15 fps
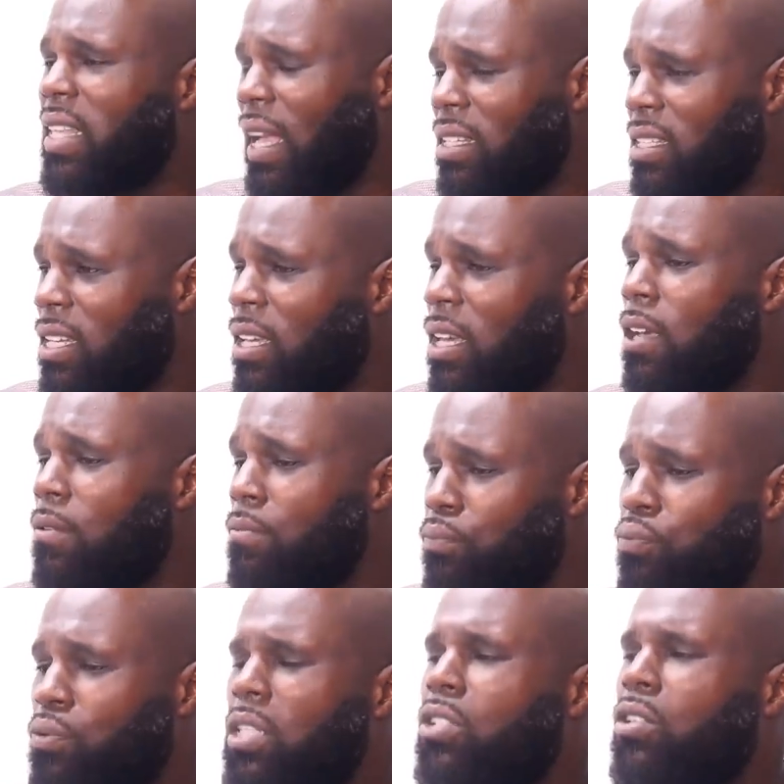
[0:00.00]
derniers
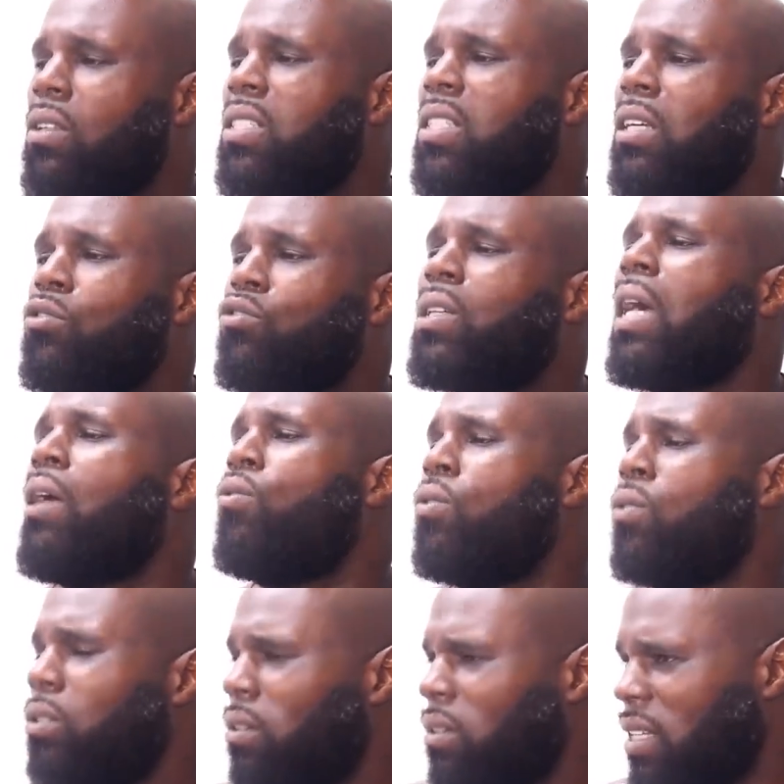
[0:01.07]
puissent sortir du
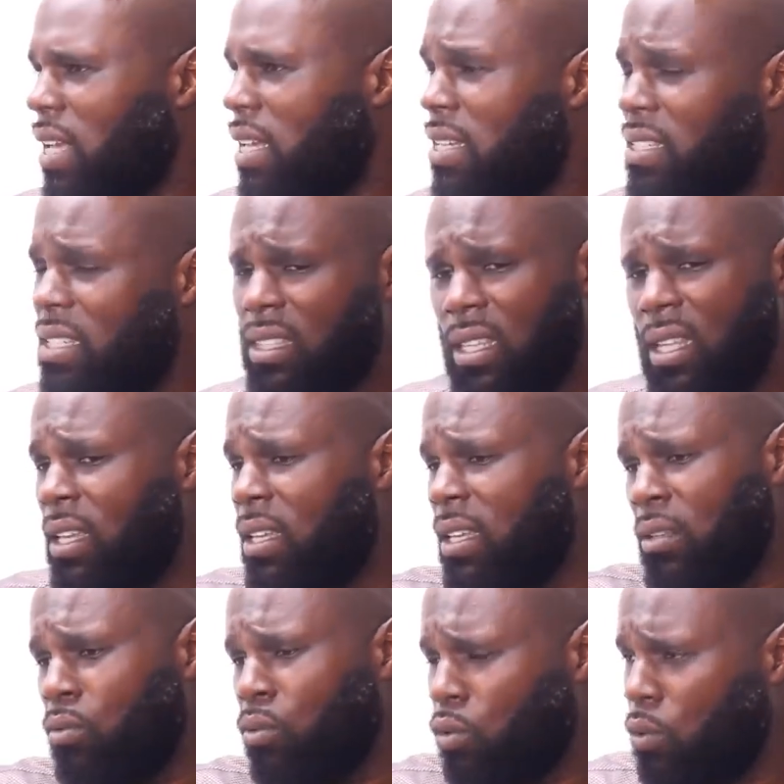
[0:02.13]
chaos dans lequel ils étaient. Il
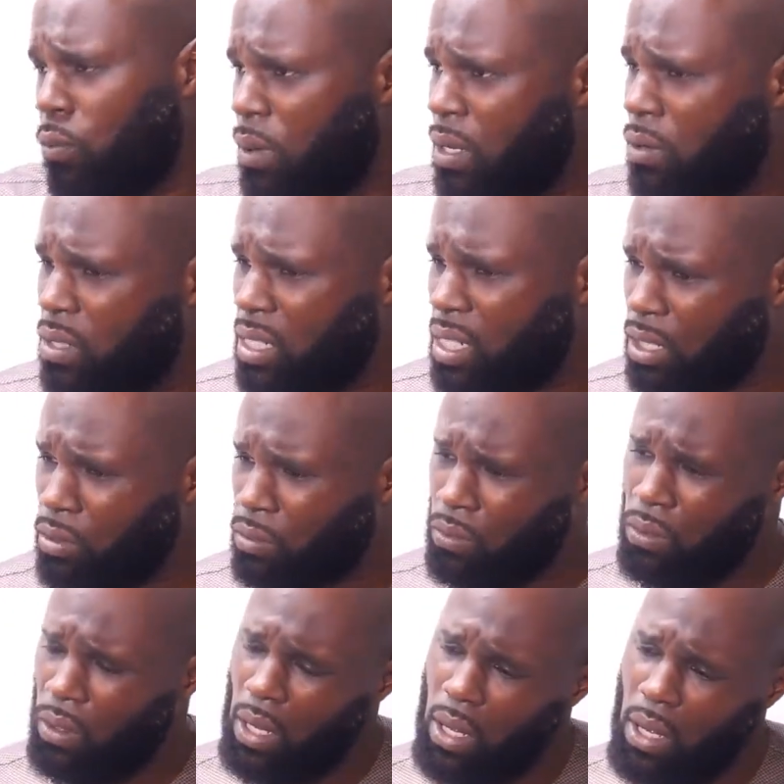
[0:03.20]
y a d'autres pays aussi qui
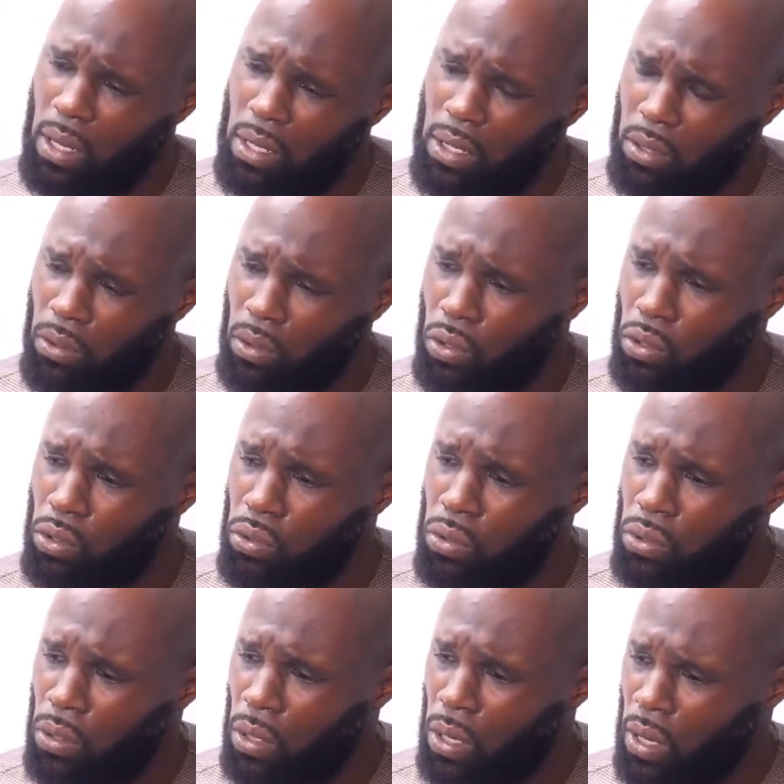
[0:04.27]
ont qui ont
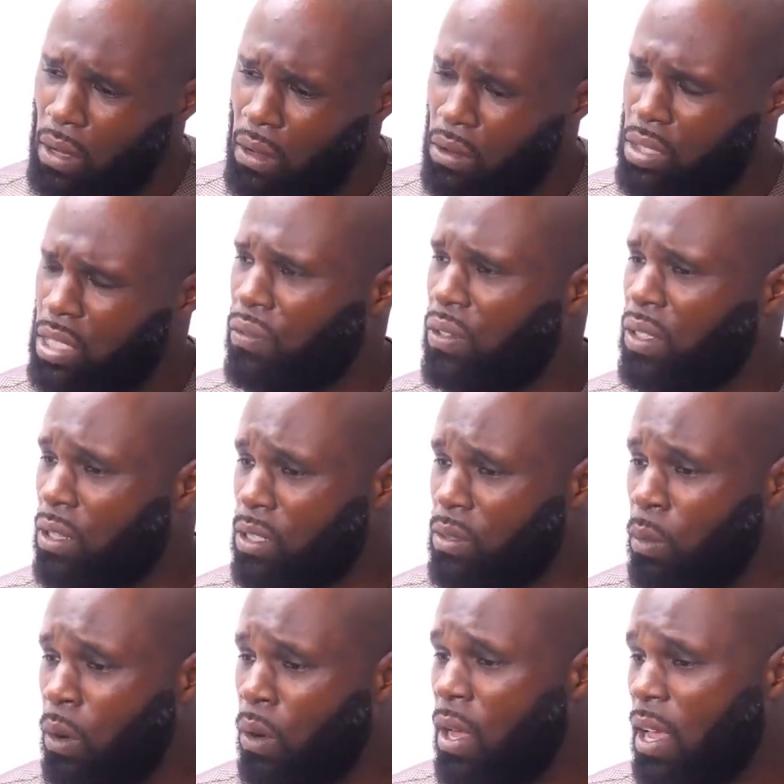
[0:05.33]
connu euh, euh, ces
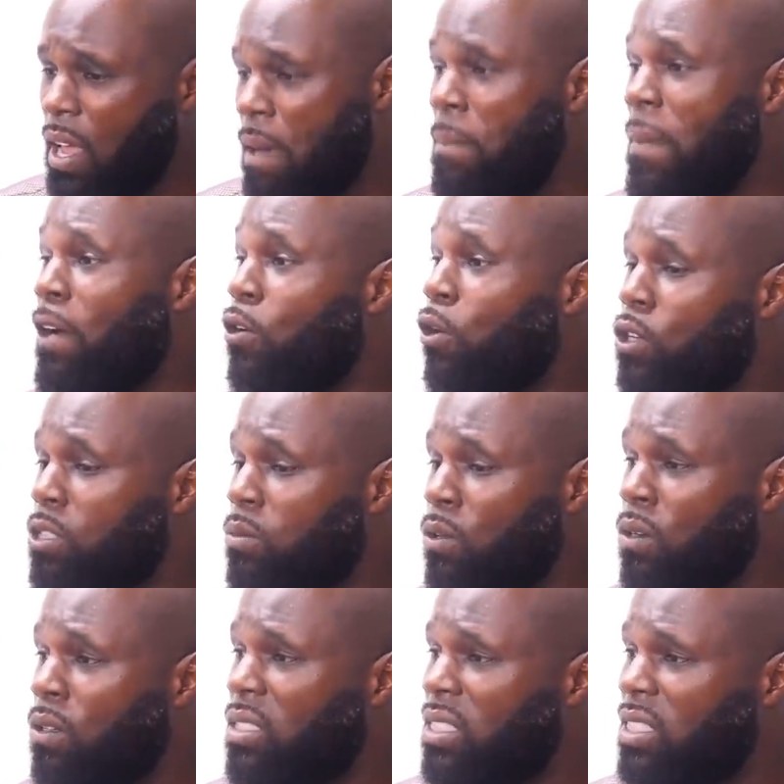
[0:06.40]
financements. Et
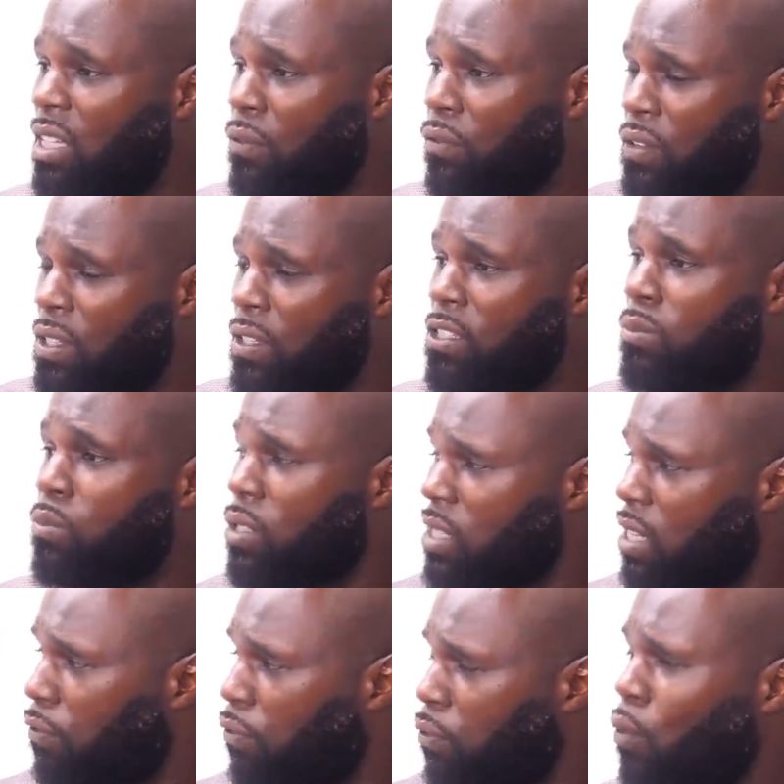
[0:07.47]
malheureusement, ces financements,
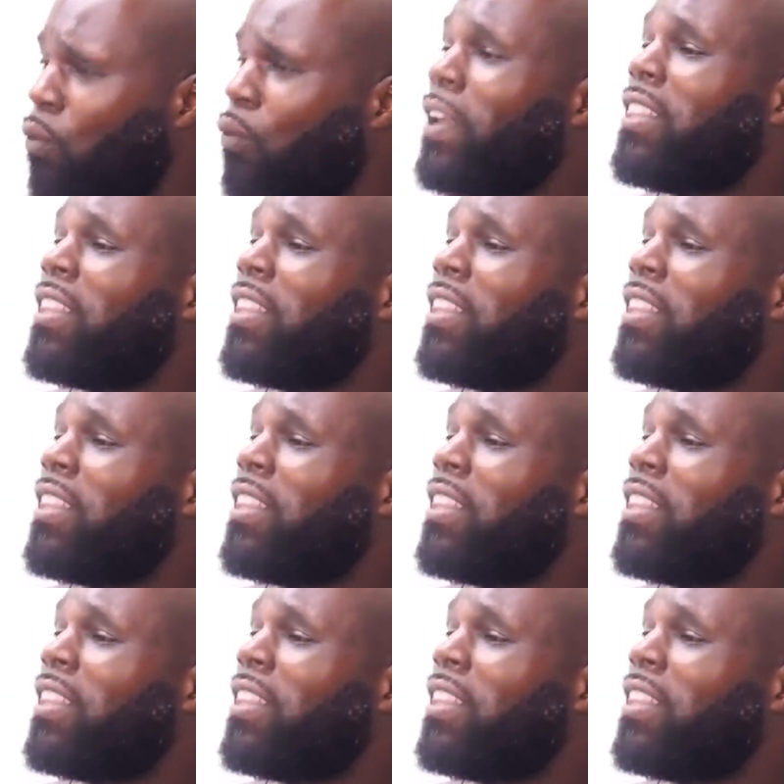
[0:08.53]
ces fonds ont